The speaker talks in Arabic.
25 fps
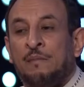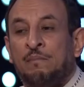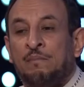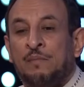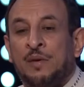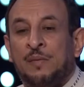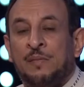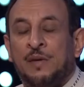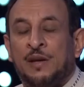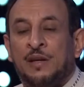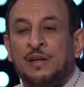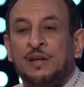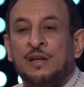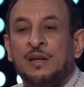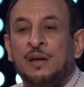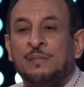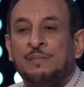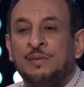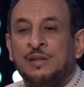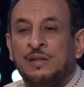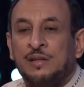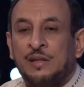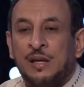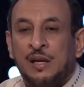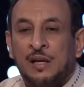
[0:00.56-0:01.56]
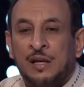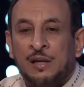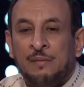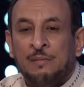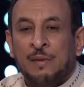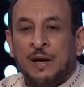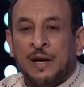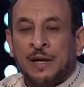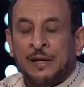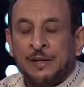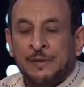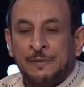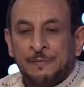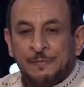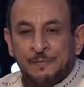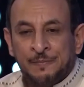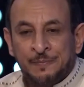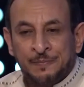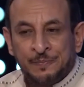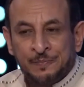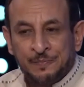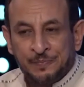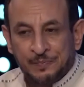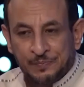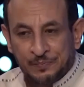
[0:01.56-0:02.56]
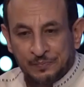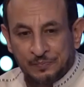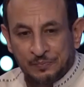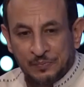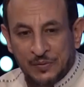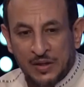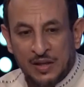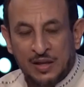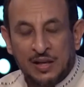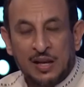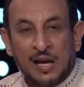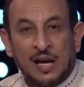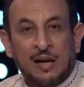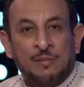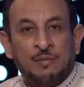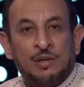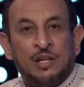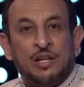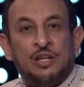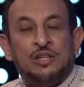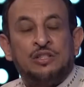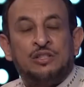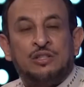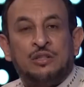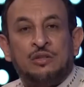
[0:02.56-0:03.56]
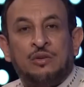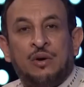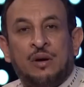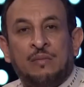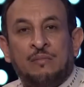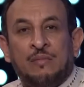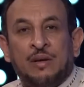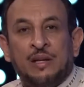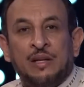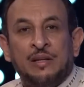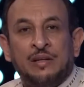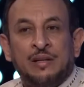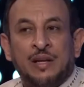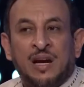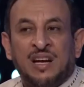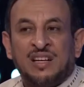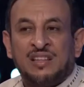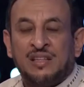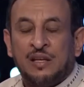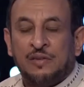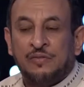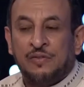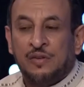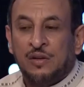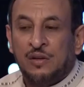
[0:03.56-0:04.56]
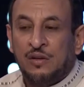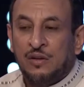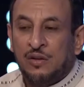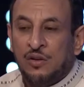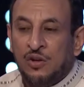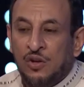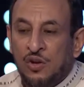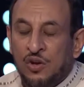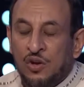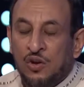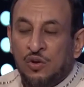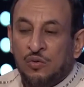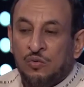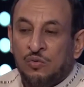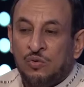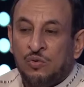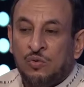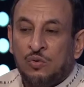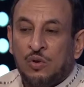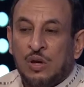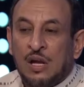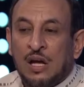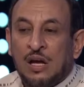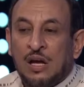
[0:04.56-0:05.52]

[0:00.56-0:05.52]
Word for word: بما اننا بنتكلم عن العام الهجري وعمالين نحتفل ونقول